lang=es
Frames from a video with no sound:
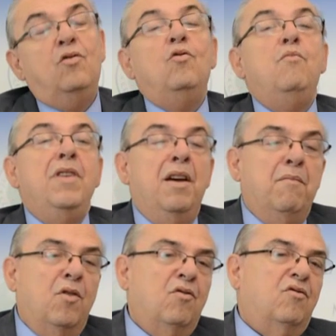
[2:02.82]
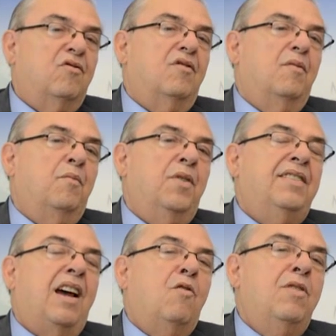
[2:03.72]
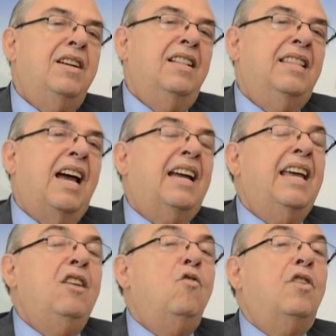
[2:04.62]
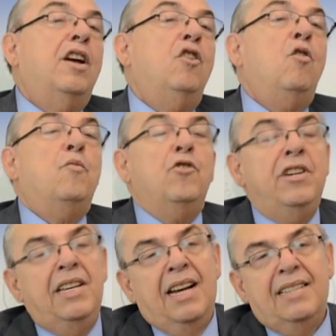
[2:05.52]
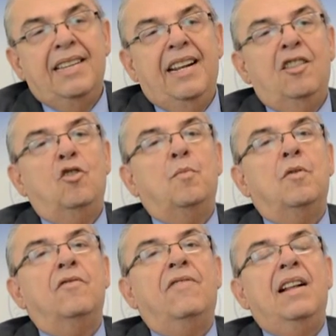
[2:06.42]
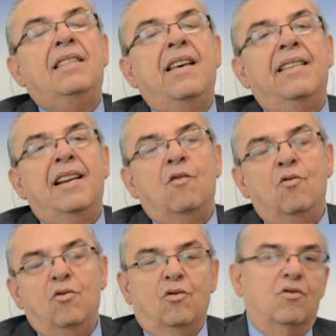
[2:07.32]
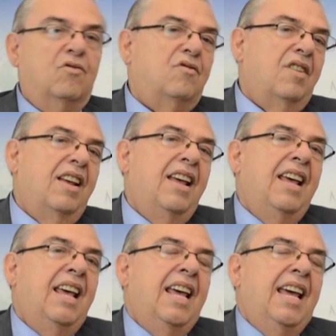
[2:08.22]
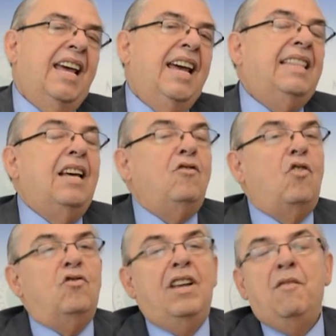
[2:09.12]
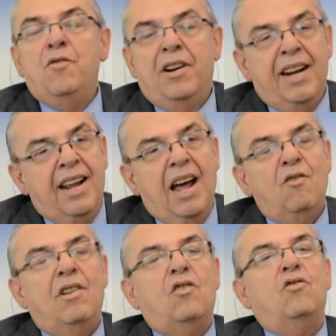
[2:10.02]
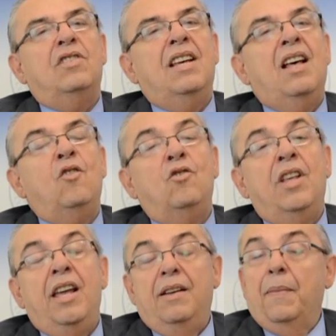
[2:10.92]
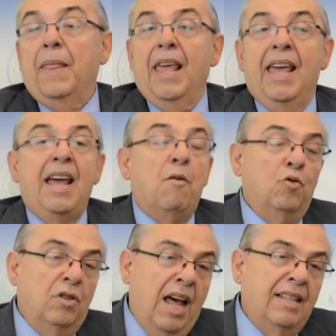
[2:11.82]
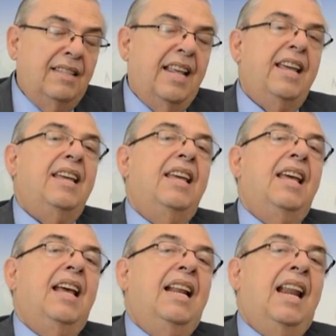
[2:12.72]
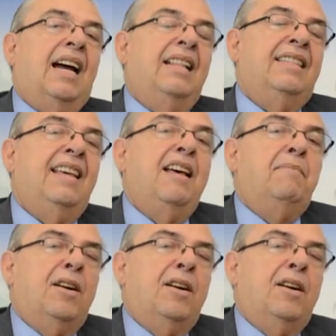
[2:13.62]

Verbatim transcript: y sus miembros pues se acuerdan de aquellos que no pueden hacer esto por falta de recursos esta es una sociedad muy rica, es una sociedad donde es abundante la cantidad